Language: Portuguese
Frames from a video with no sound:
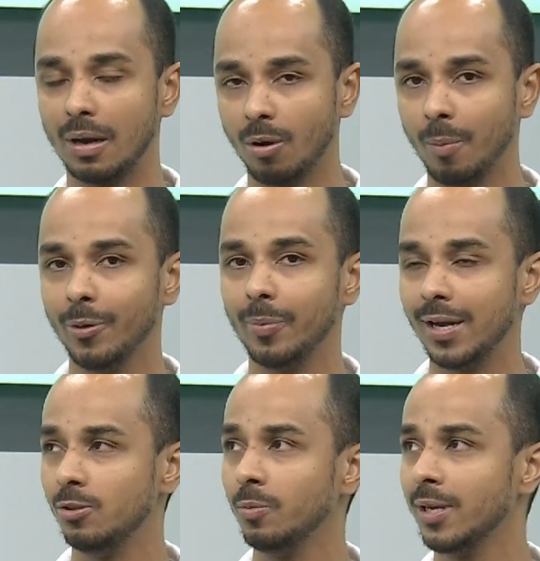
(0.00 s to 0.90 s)
a Copa do
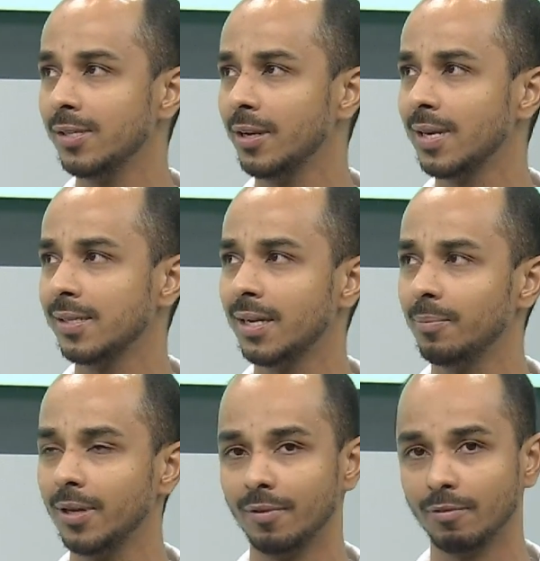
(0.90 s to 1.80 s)
Brasil e o Brasileiro da Série B.